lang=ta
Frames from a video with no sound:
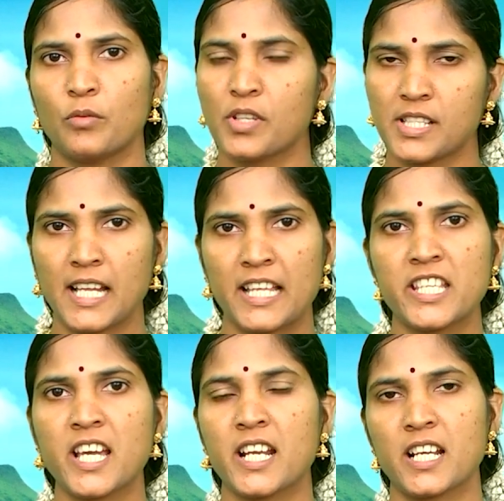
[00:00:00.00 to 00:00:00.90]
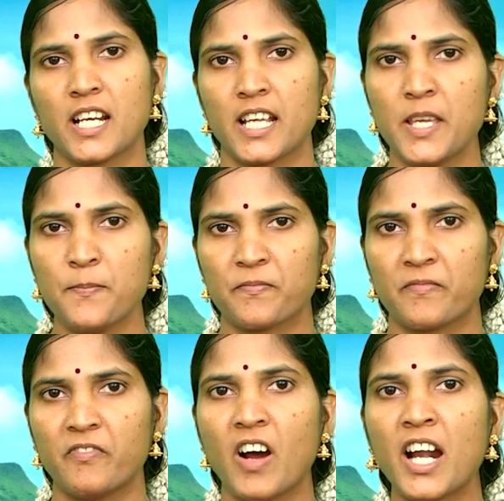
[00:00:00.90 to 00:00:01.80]
ஒரு சில அதிகாரங்களை
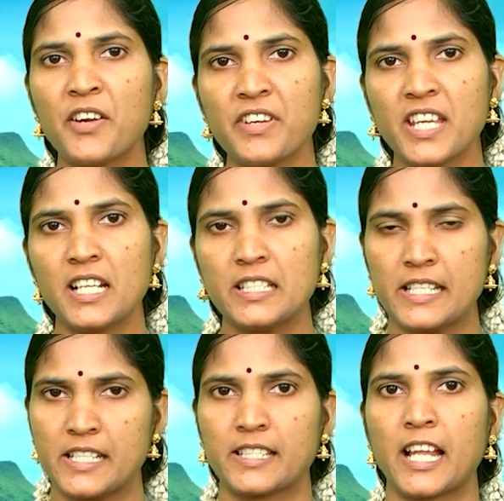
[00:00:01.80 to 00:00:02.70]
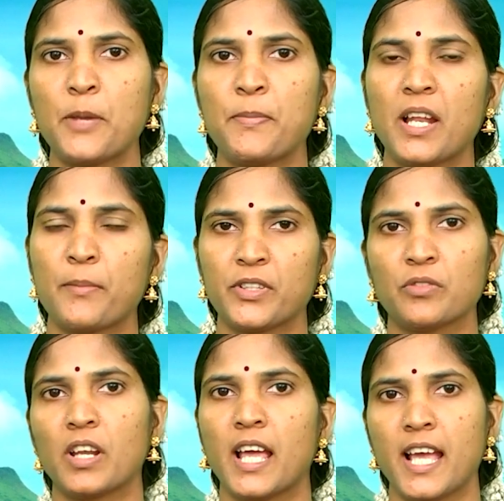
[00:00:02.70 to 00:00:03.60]
வாழ்வியல் என்ற தலைப்பில்
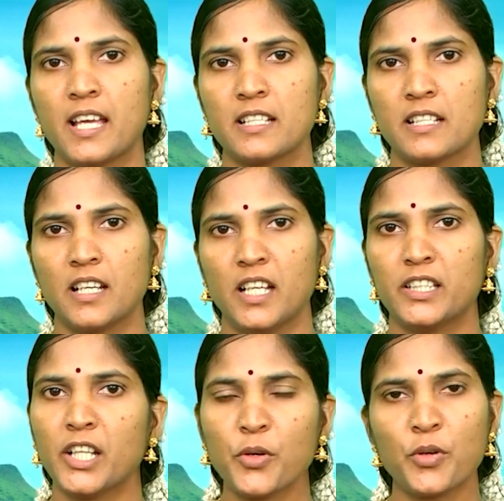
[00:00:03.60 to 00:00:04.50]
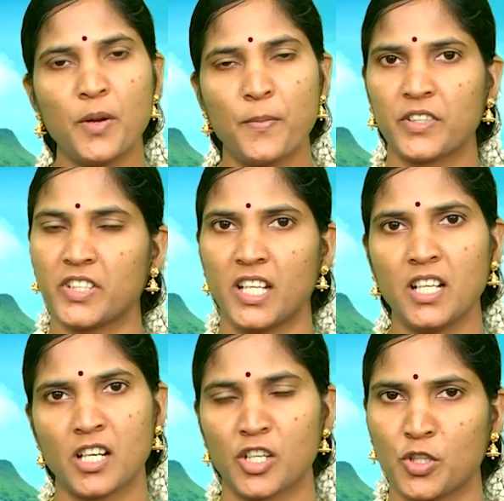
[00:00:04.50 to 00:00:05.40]
அமைந்துள்ள திருக்குறள்
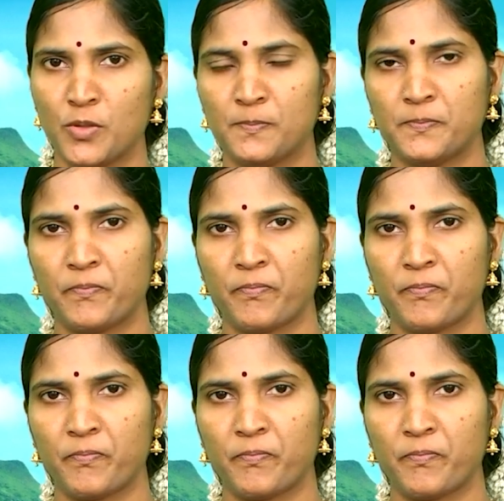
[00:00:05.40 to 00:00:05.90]
பகுதியில் கண்டோம்